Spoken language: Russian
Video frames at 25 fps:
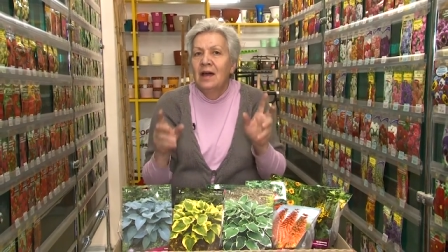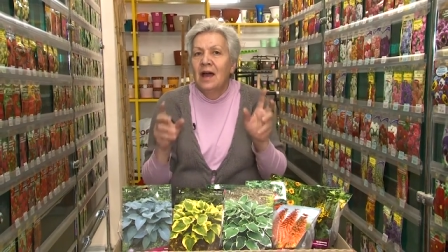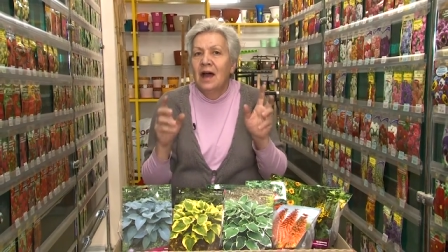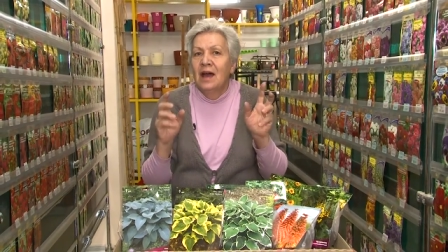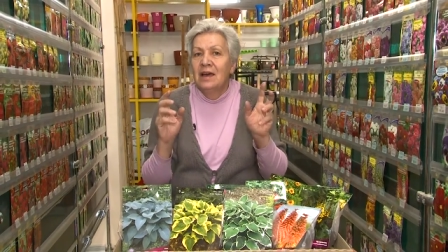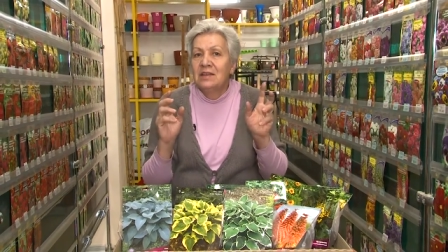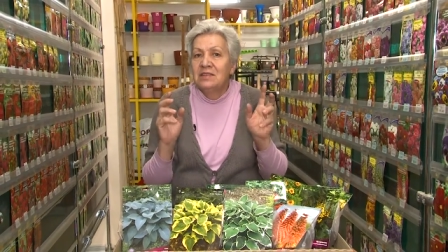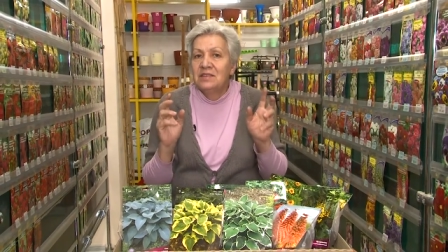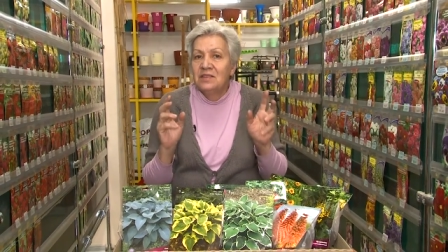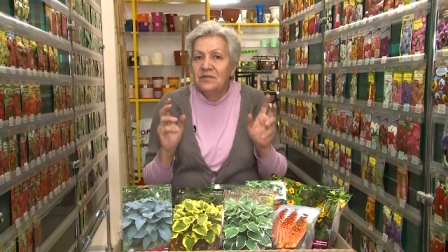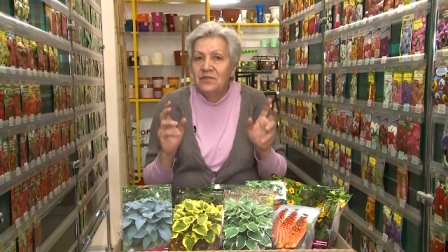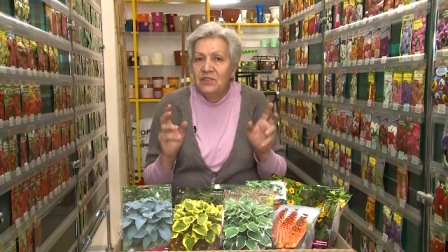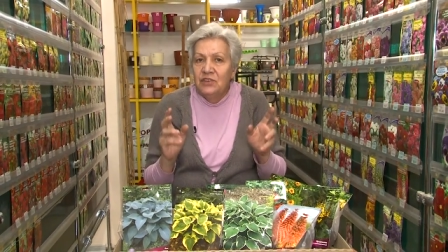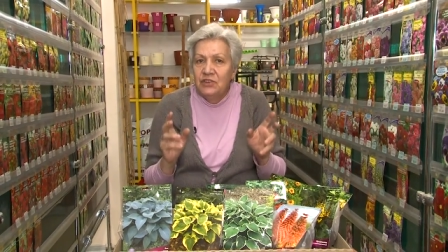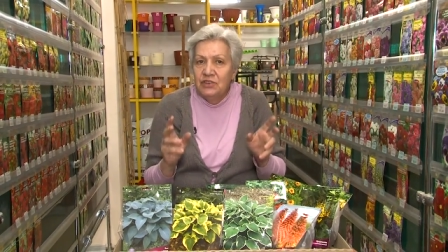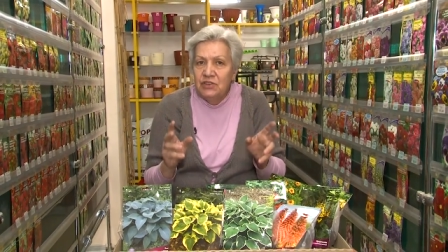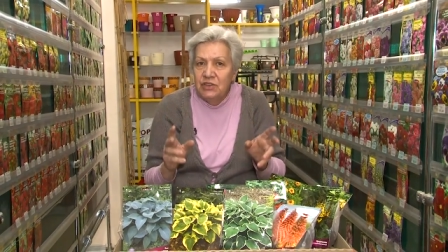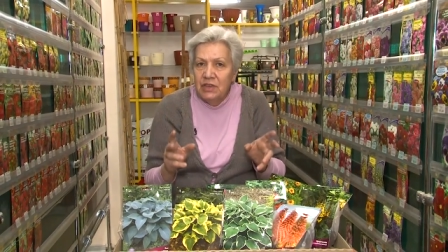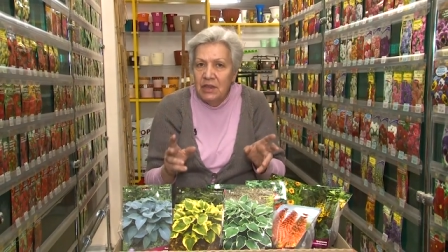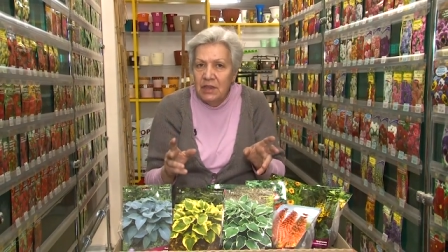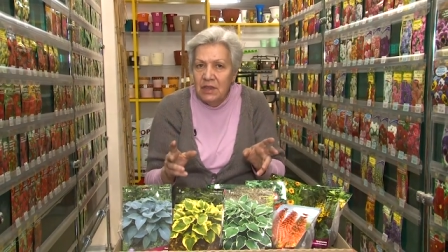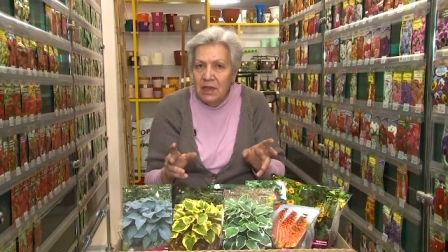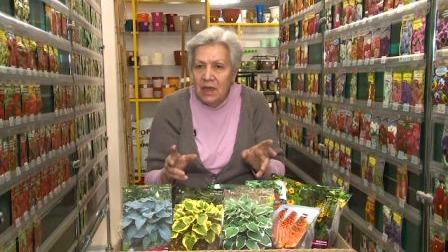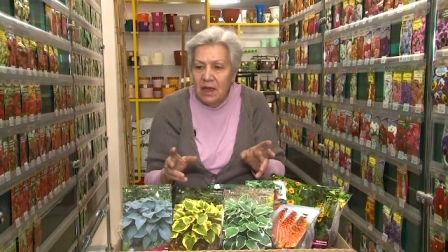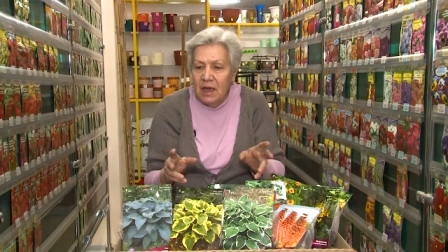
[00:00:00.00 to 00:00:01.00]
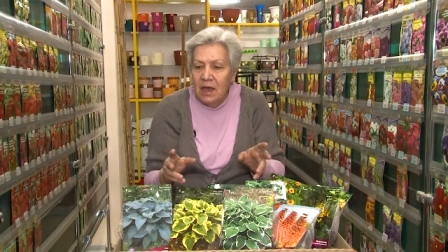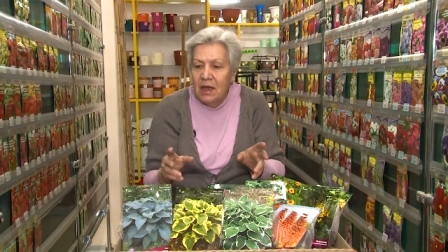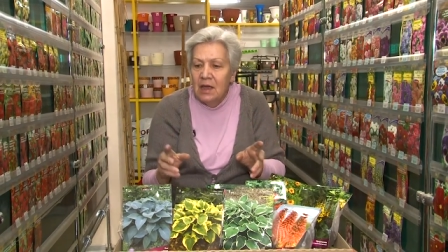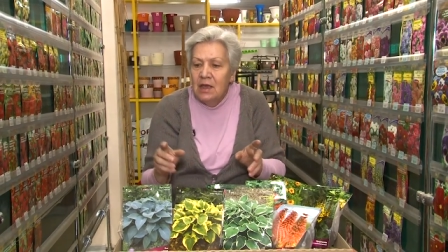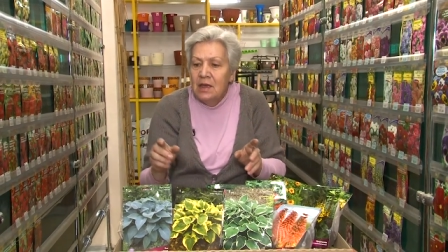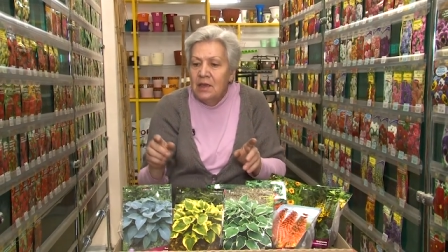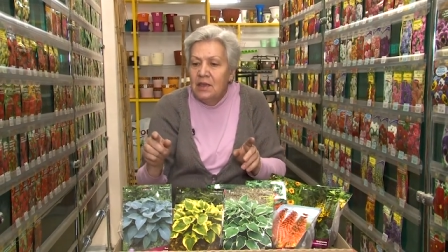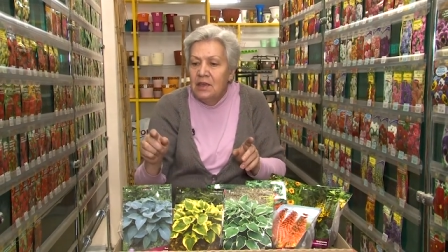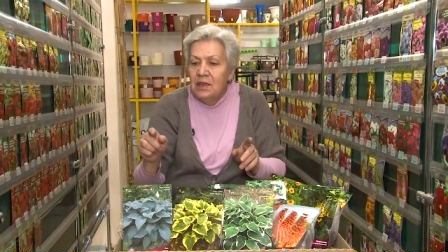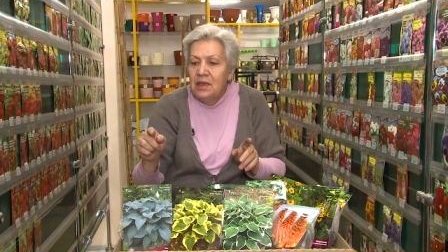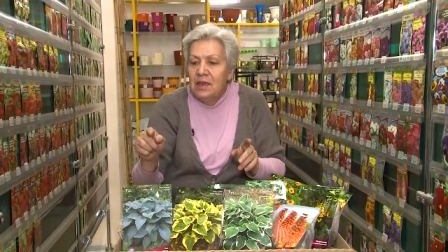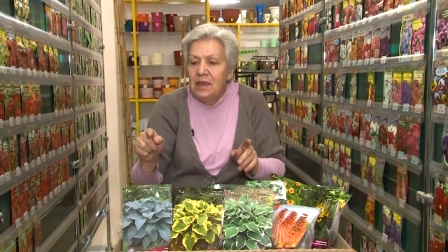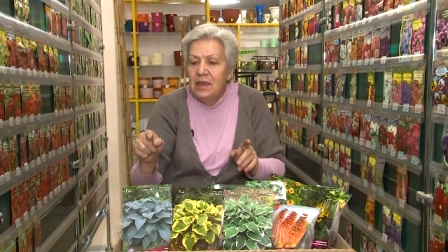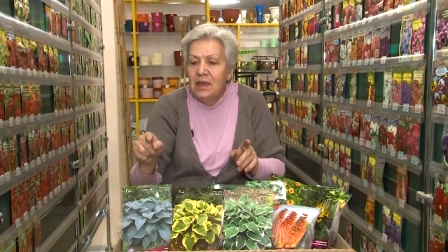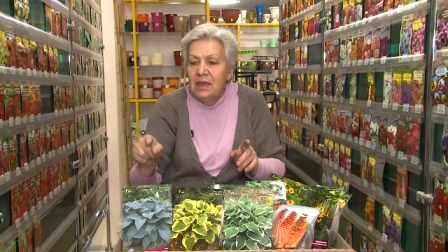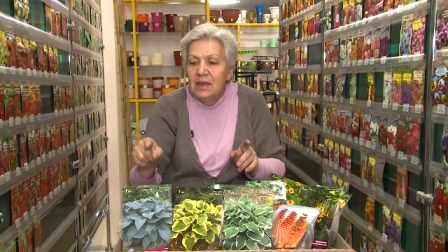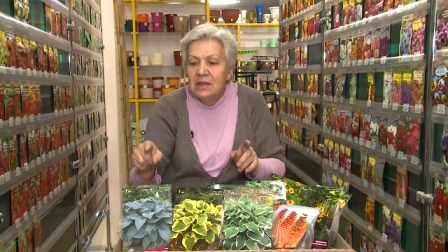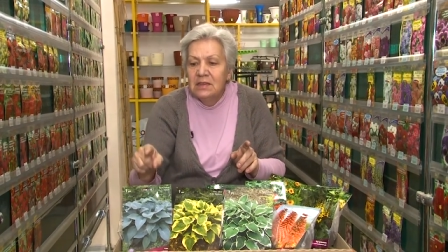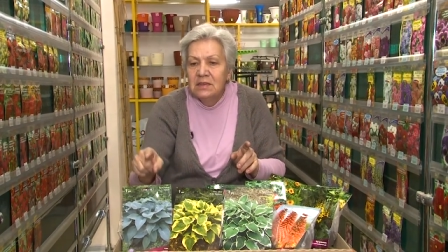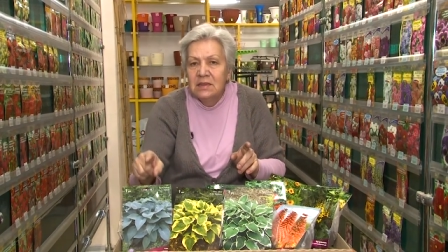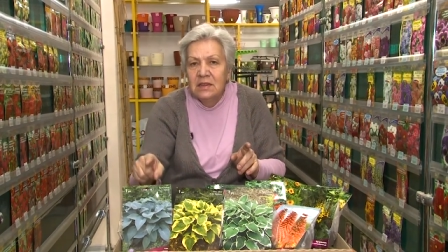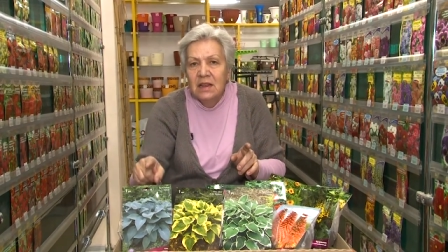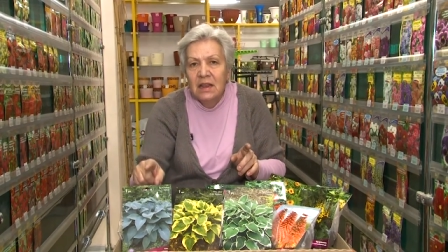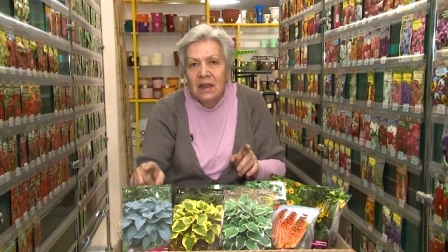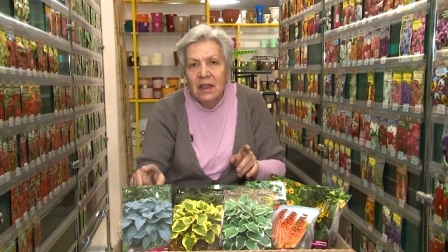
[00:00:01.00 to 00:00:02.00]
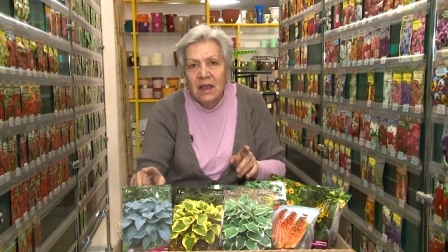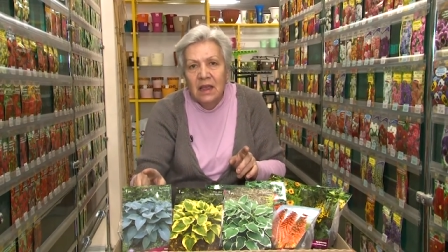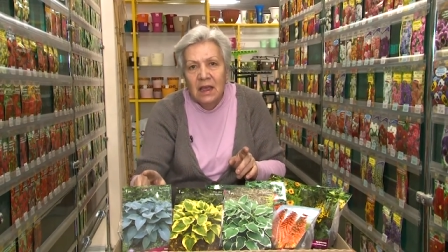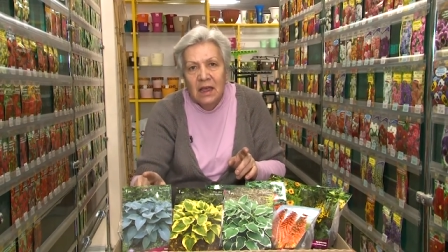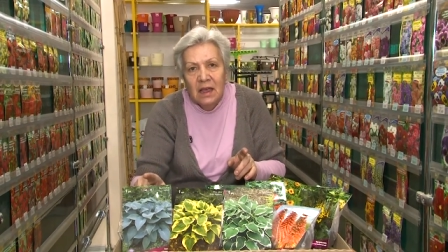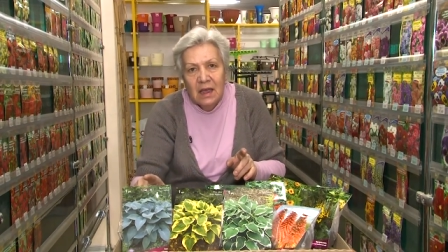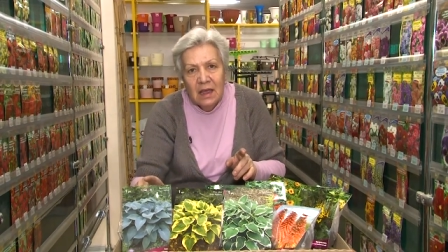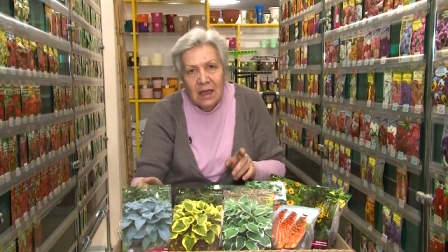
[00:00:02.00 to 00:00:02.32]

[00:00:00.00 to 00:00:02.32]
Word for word: освещения. Если